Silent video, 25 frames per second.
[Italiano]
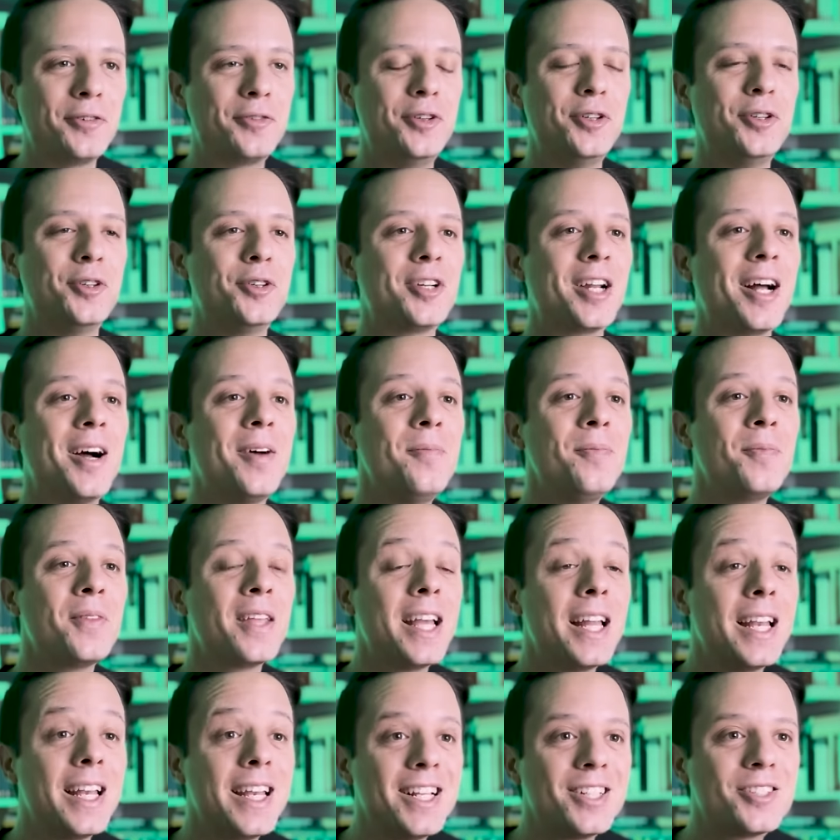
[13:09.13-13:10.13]
finora
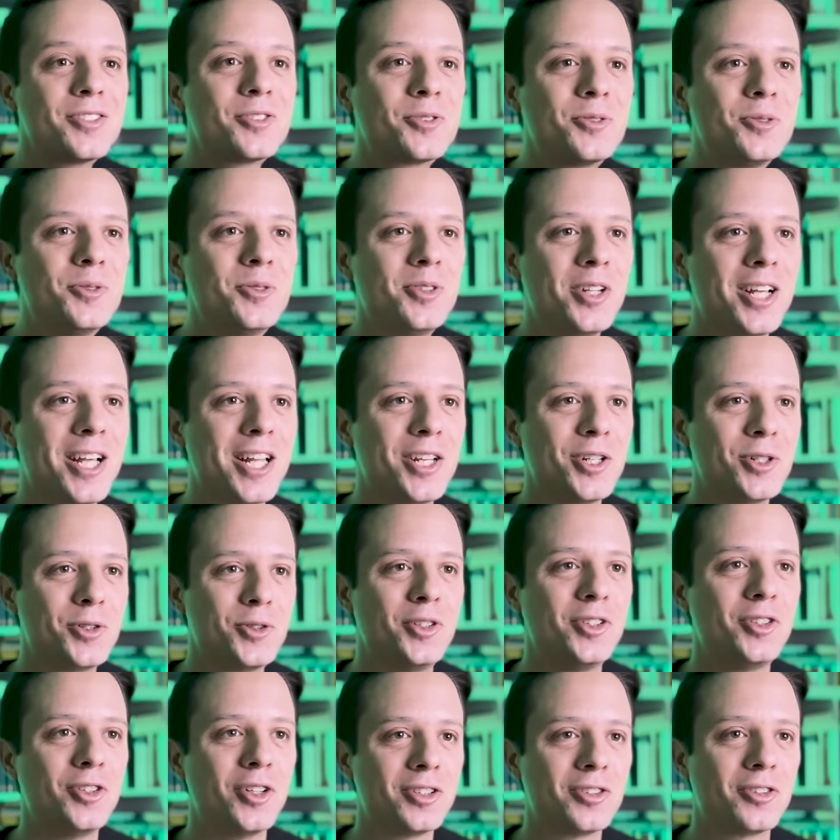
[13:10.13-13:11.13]
nessuno è
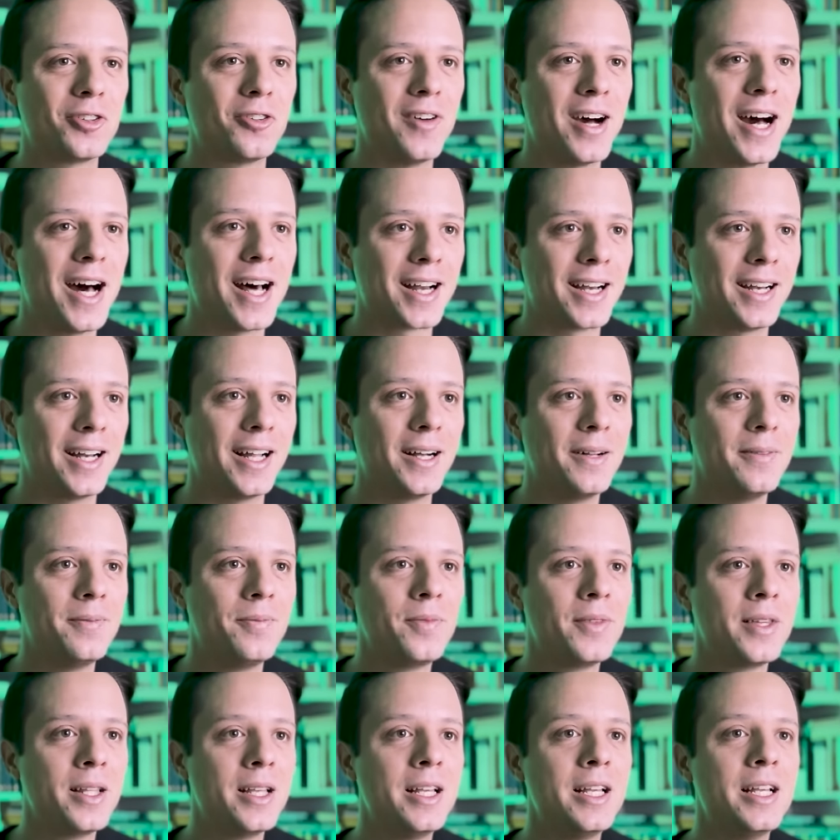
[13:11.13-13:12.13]
riuscito a
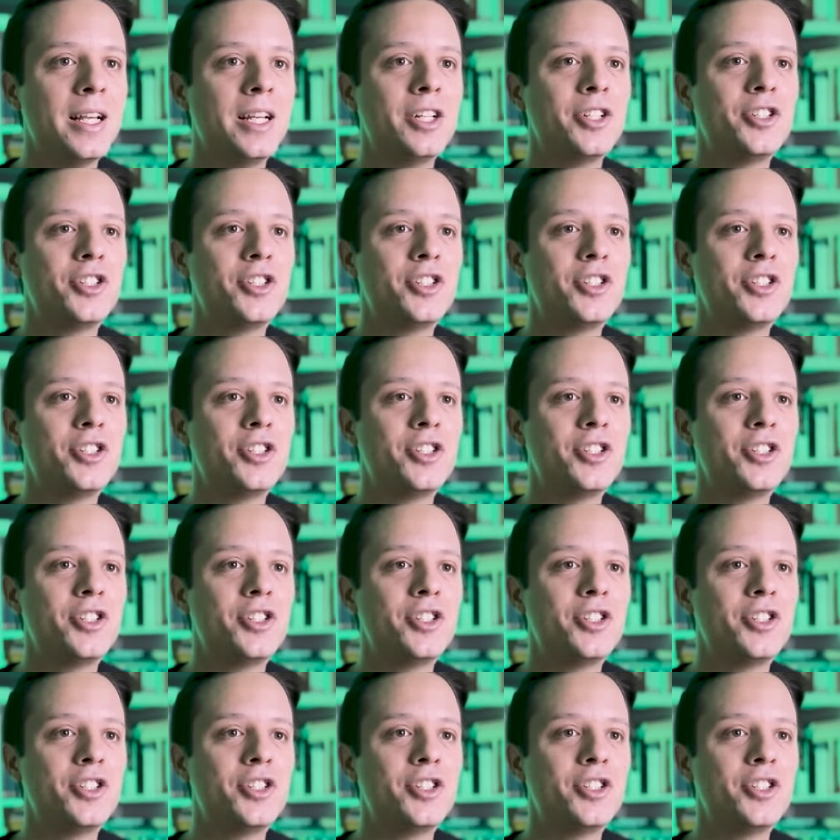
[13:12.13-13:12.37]
trovarla.